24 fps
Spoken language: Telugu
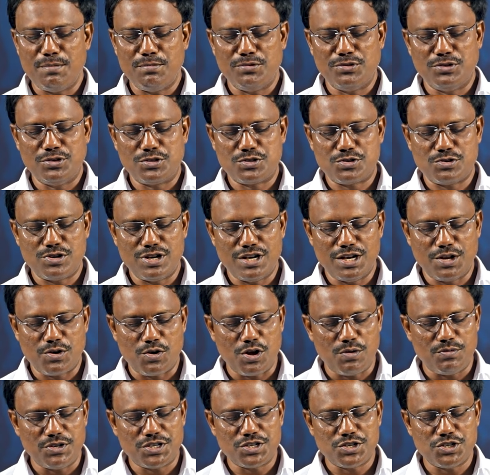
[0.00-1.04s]
ఏముందో చూడండి
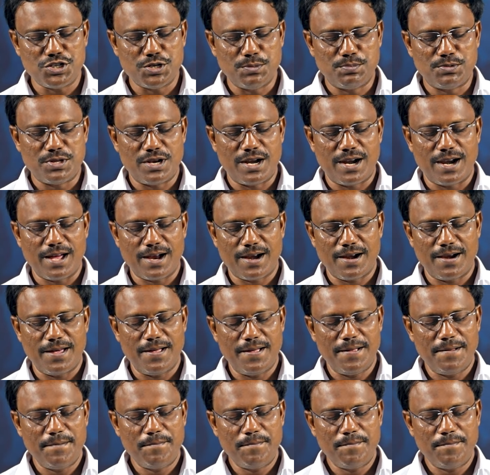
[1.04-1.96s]
రెండో విషయం చెప్తున్నాడు అక్కడ